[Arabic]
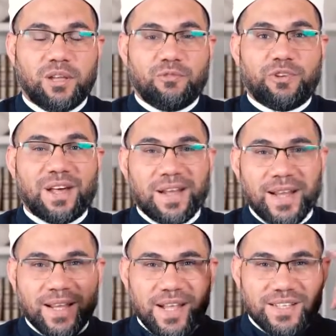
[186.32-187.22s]

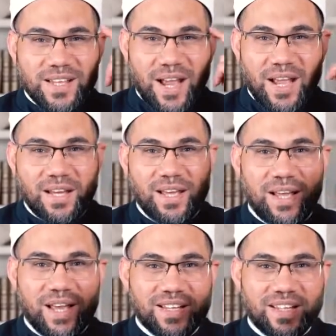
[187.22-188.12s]
فركز على
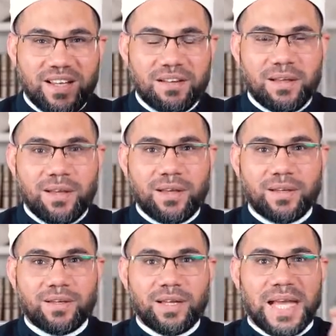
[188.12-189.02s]
أن يرى
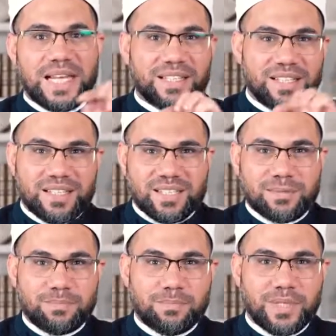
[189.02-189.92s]

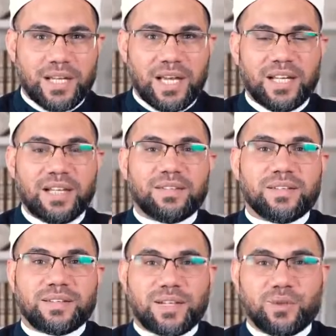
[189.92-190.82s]
الاسم
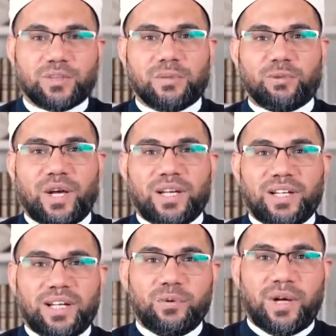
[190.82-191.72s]
الذي سيكتب على
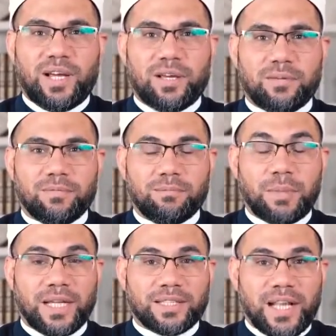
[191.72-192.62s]
اللوحة
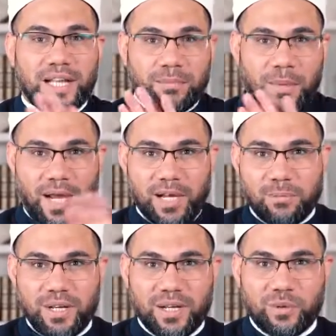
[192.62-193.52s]
بعد أن محى
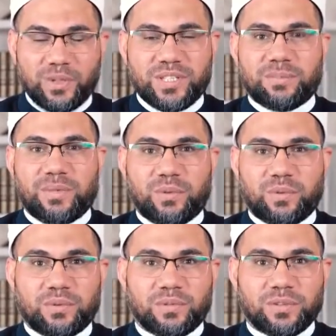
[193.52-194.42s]
الملك
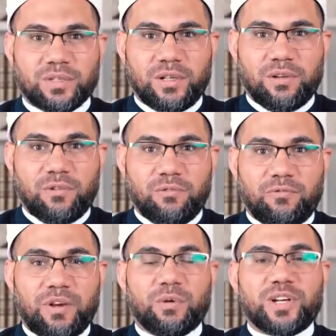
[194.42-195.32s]
اسمه
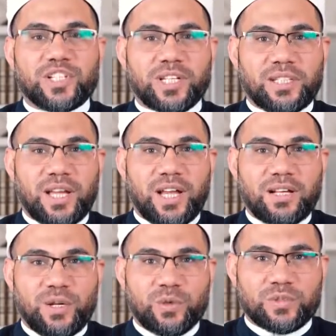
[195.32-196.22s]
فوجد
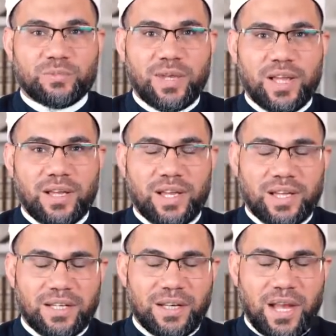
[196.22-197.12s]
أنه اسمه
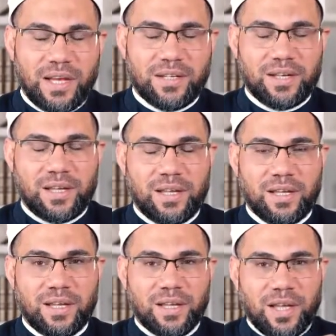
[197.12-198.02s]
إن أن
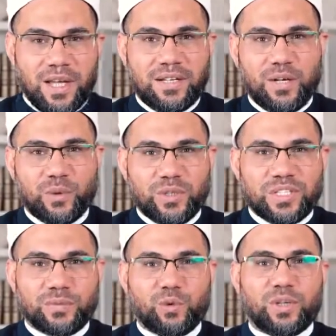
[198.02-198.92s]
أنه
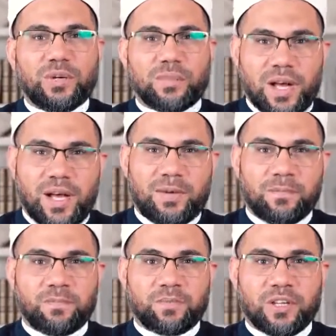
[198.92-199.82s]
اسم لامرأة
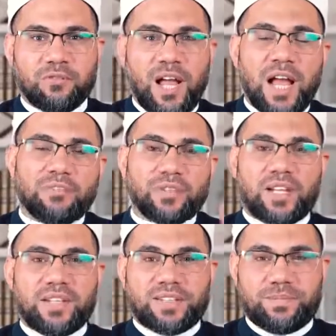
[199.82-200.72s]
فحفظ
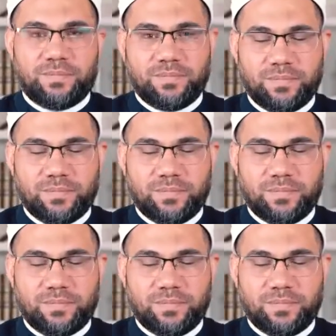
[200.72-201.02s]
الاسم